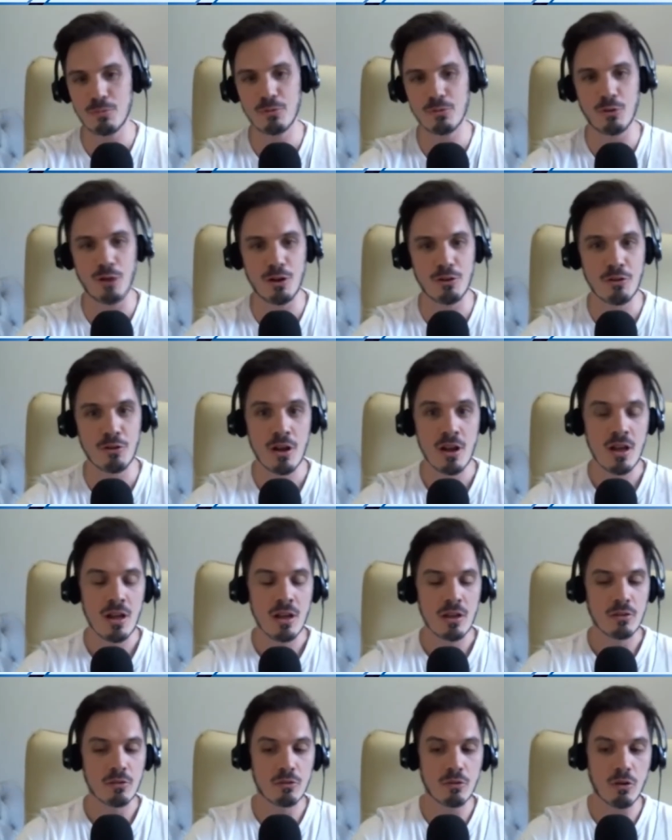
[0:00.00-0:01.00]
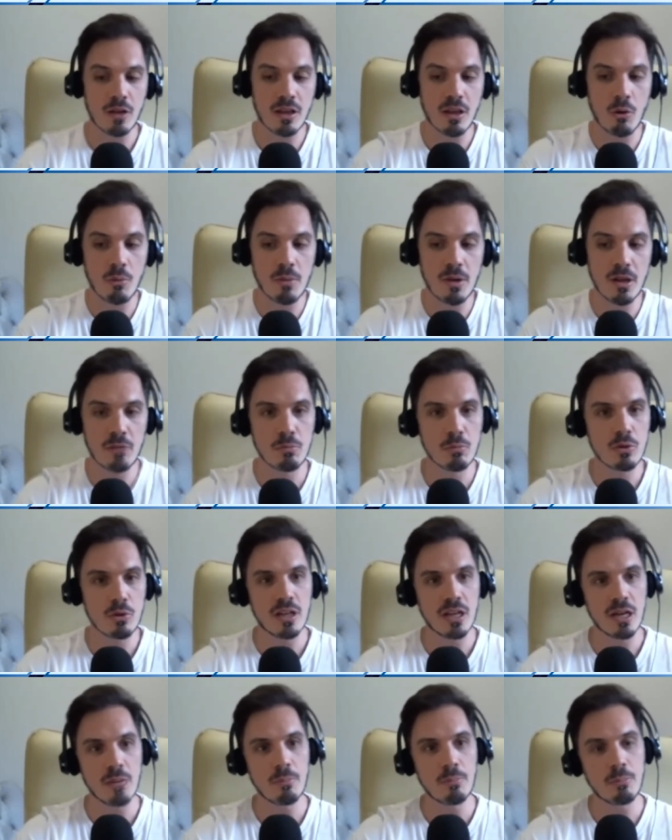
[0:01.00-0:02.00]
episódio. Só que, ao mesmo
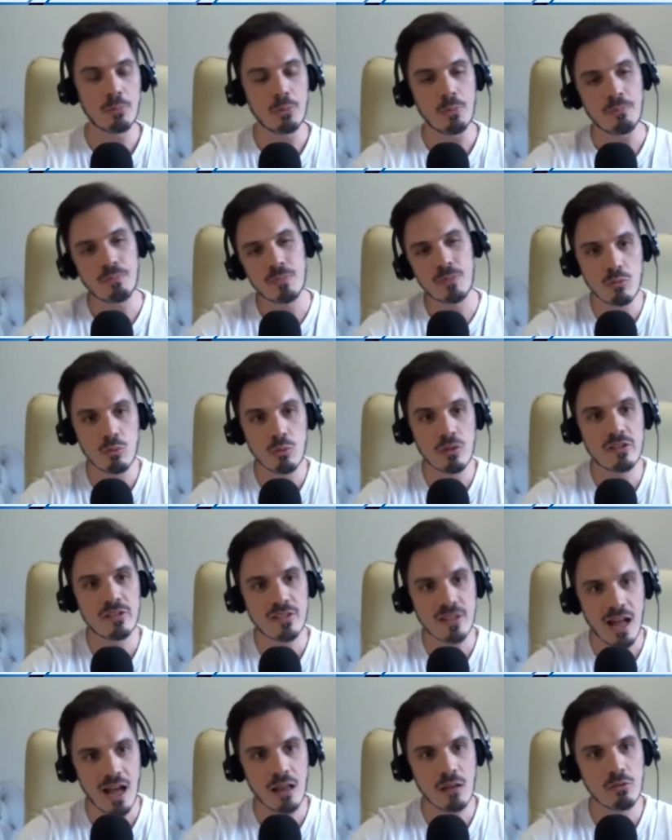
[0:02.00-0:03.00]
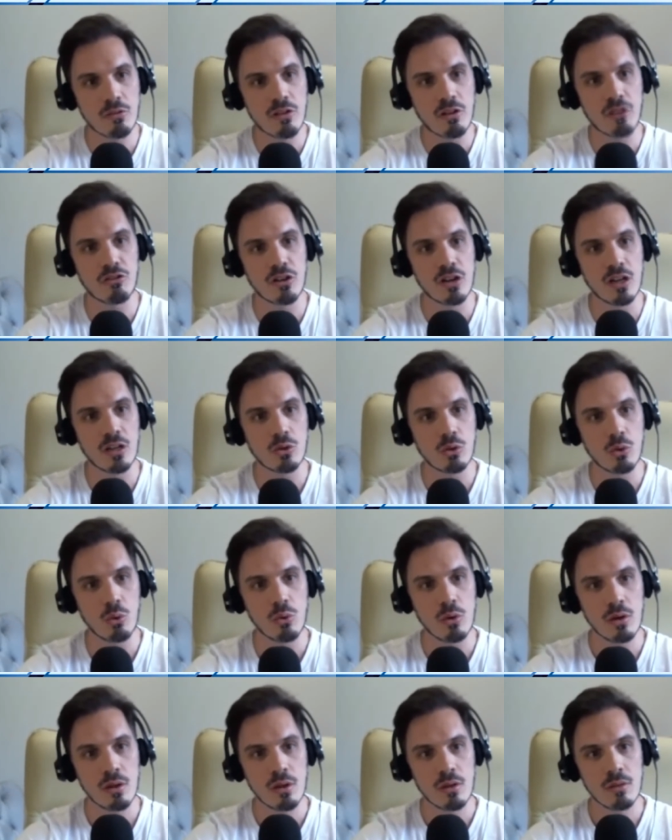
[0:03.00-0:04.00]
tempo, o Estado se
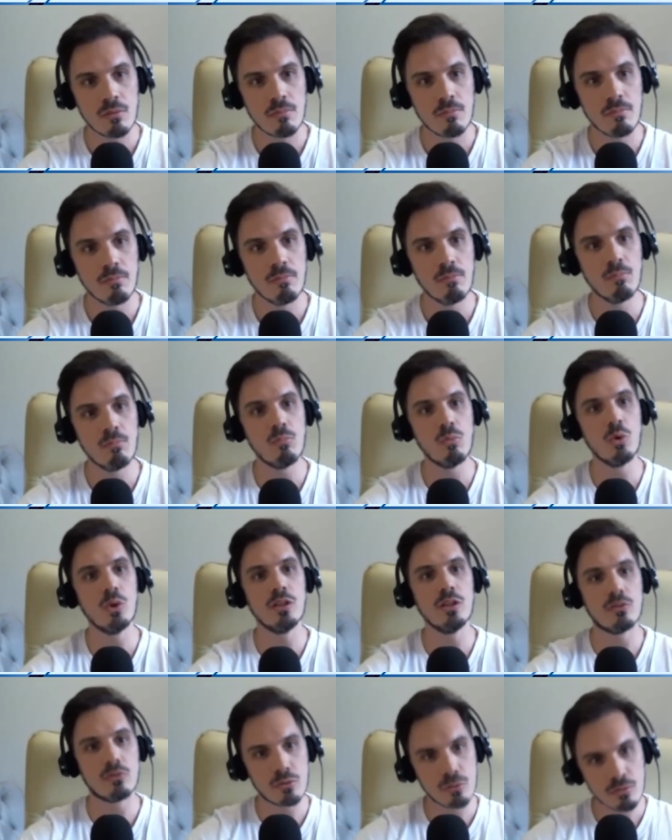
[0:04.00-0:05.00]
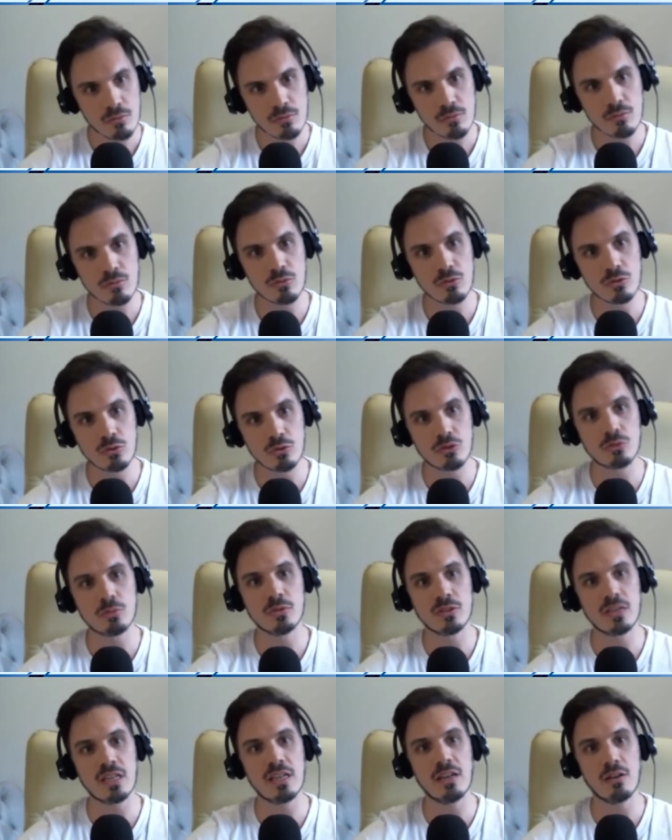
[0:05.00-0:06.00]
agigantou muito nos
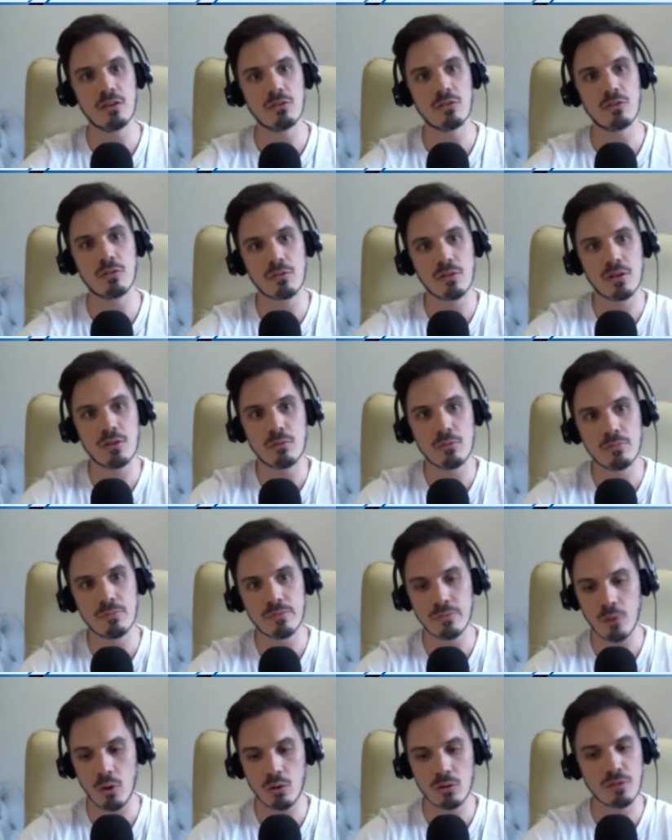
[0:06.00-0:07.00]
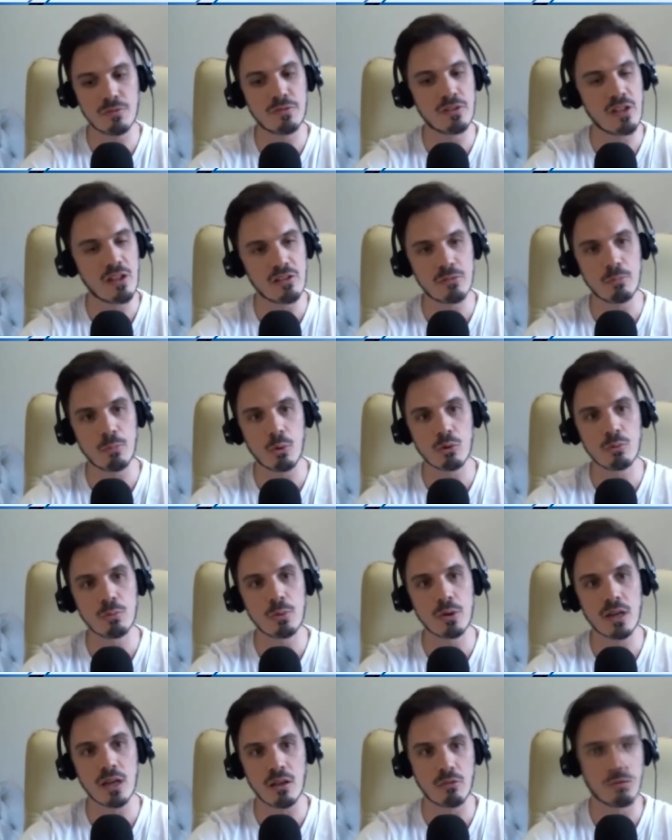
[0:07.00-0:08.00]
últimos 100 anos. Eu, eu volto a frisar esse ponto
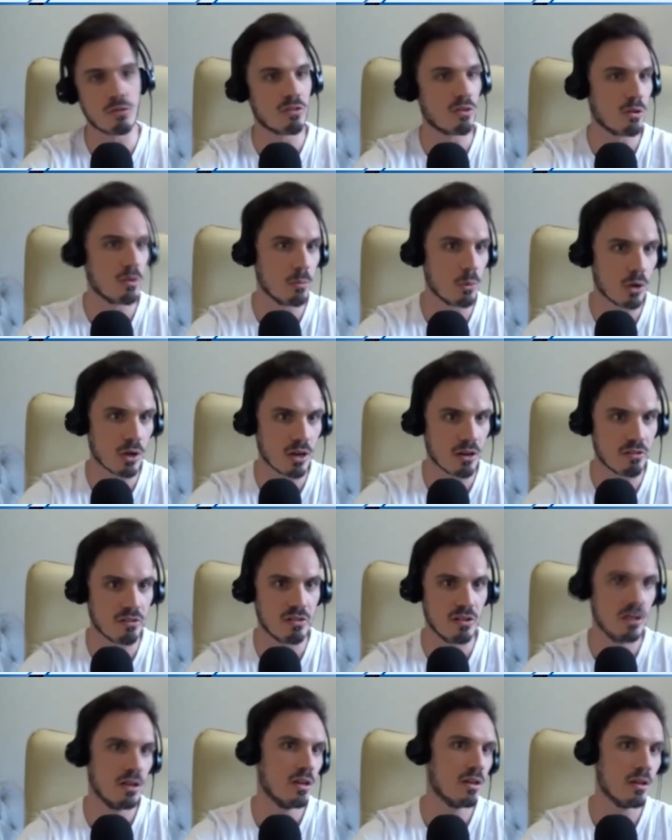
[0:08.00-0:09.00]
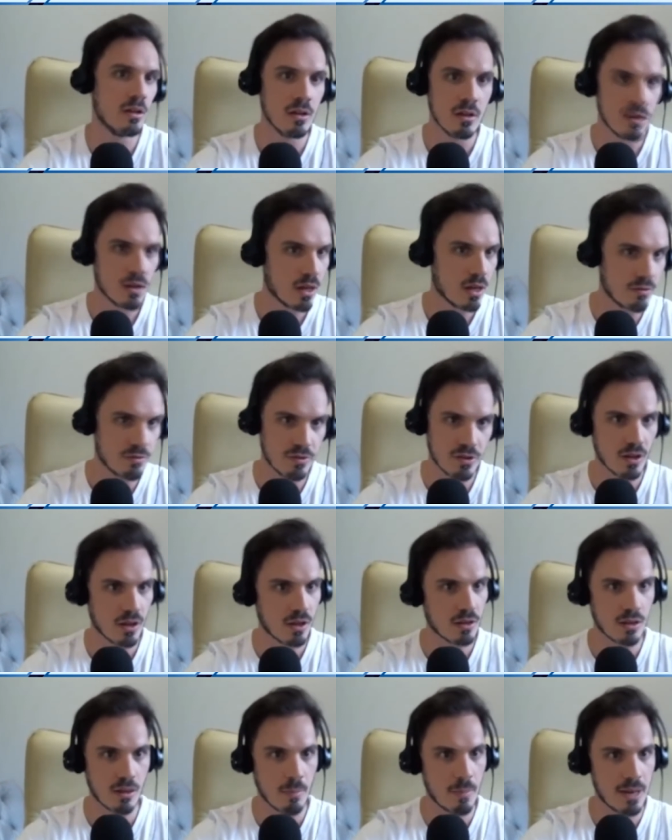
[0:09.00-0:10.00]
porque a social-democracia, enfim,
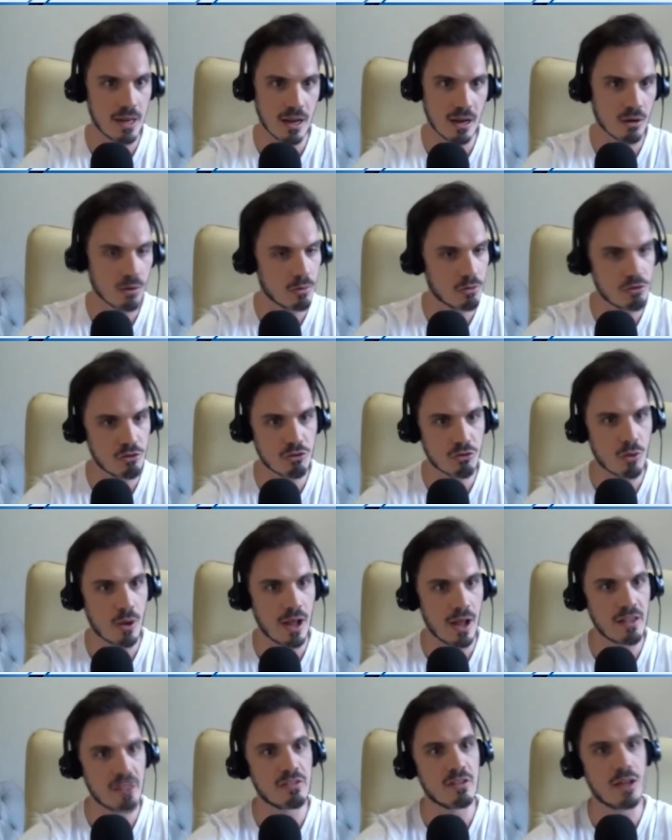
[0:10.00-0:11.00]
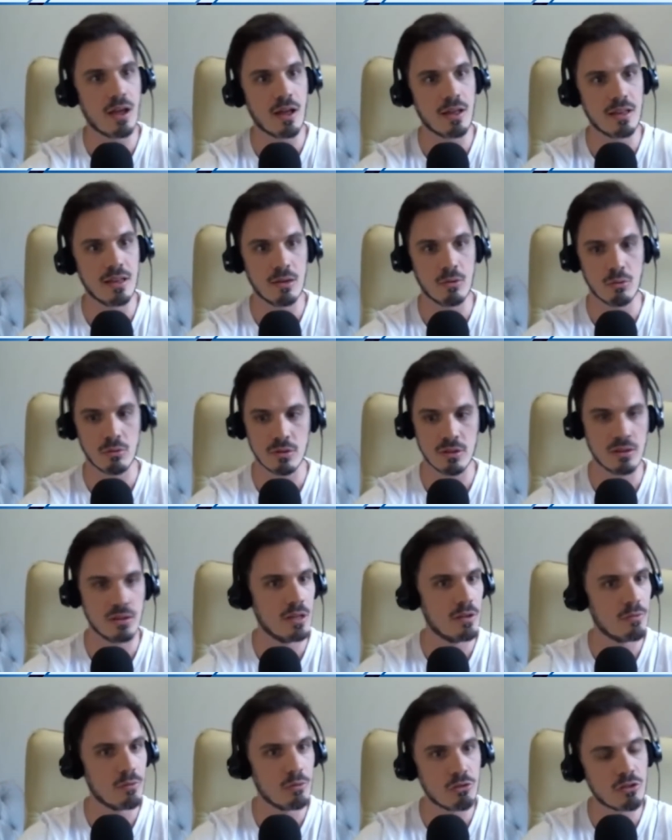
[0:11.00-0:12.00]
é da maneira como a gente conhece a, e é o
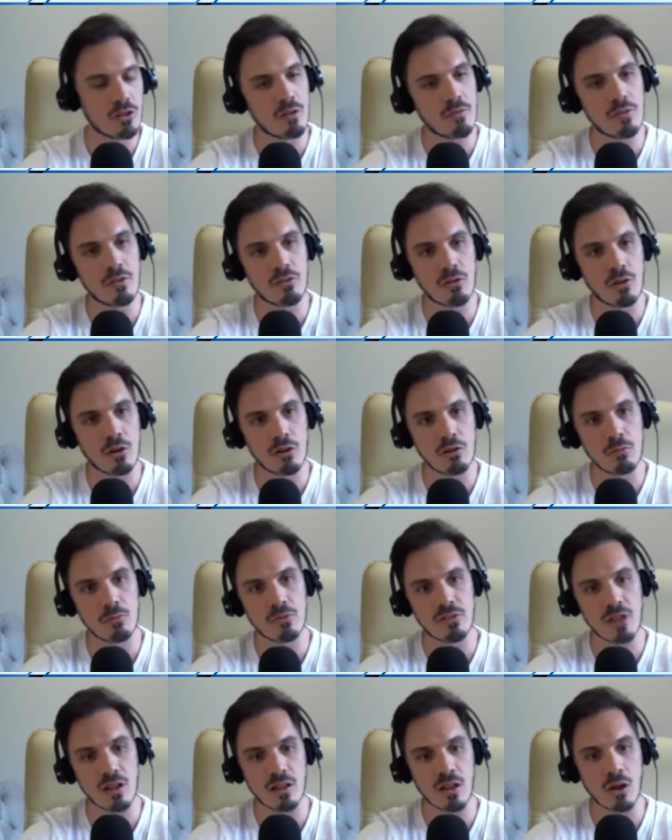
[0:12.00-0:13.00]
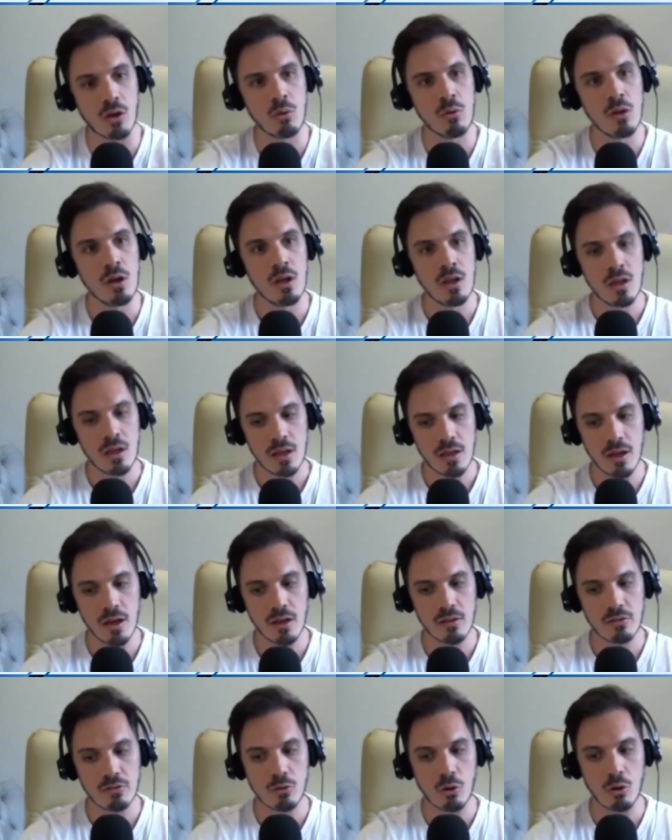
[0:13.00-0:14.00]
nível de intervencionismo estatal
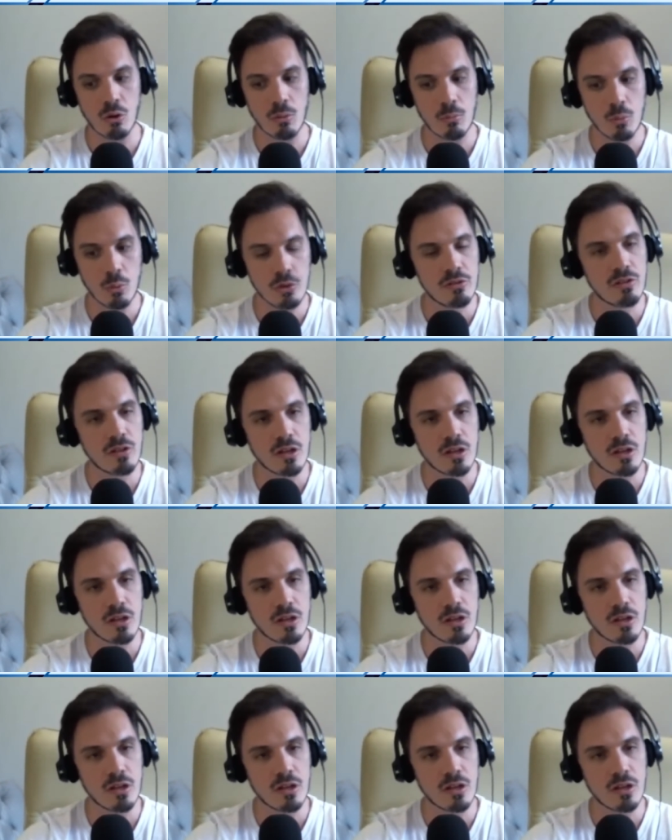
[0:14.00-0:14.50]
é, se tornou muito